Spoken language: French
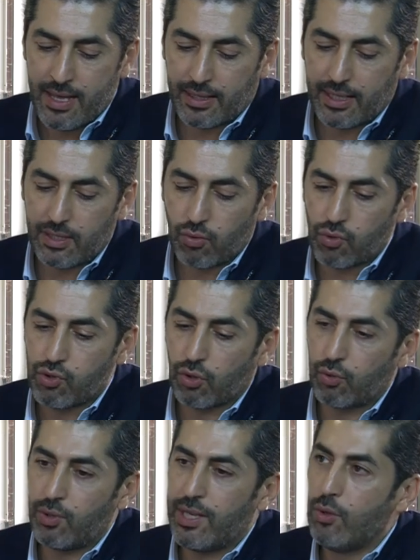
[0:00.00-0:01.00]
Quelles sont
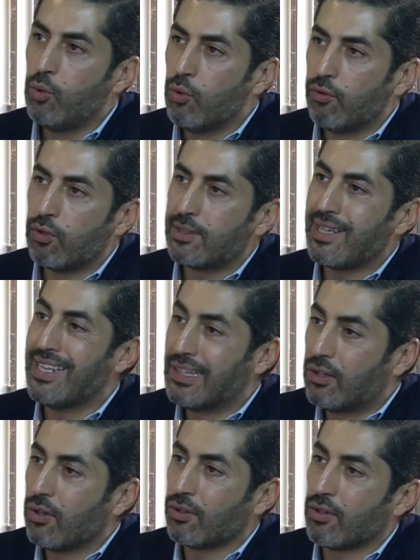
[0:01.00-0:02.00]
aujourd'hui les nouveautés les
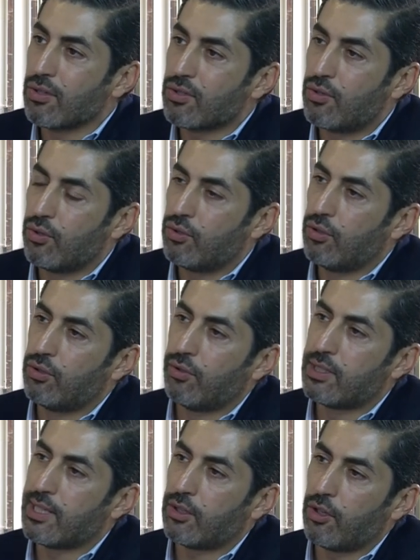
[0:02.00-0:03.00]
tendances de,
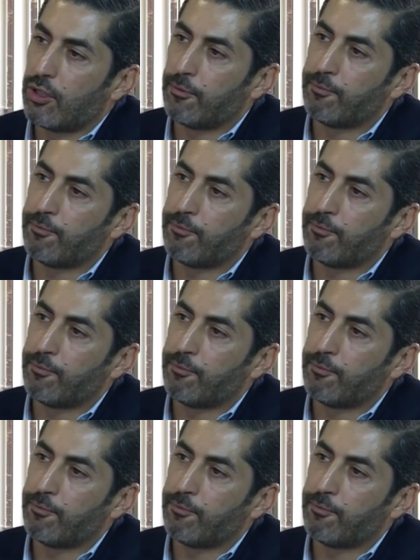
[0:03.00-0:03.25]
votre secteur